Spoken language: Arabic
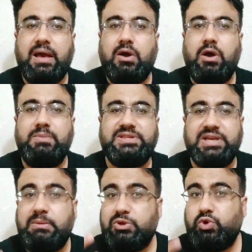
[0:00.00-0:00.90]
بقائمة
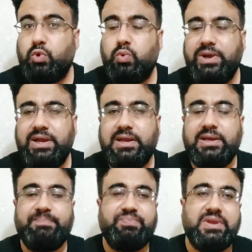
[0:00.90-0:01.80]
المدعوين
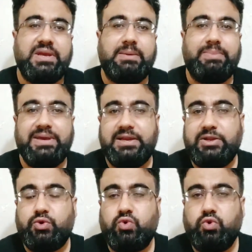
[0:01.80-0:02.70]
آه،
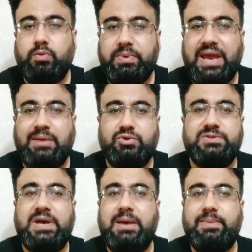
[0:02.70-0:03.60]
بيكونوا
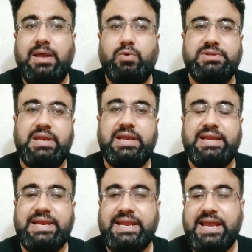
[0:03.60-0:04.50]
بالمنتخب الوطني
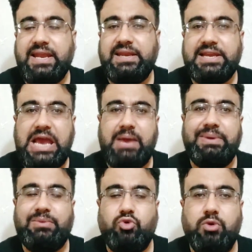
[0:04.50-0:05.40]
لأني
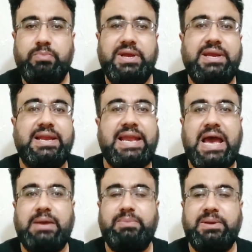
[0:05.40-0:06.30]
لاعبين مهمين
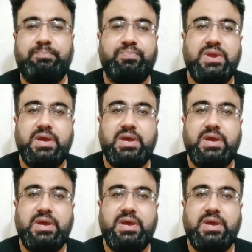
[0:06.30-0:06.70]
لاعبين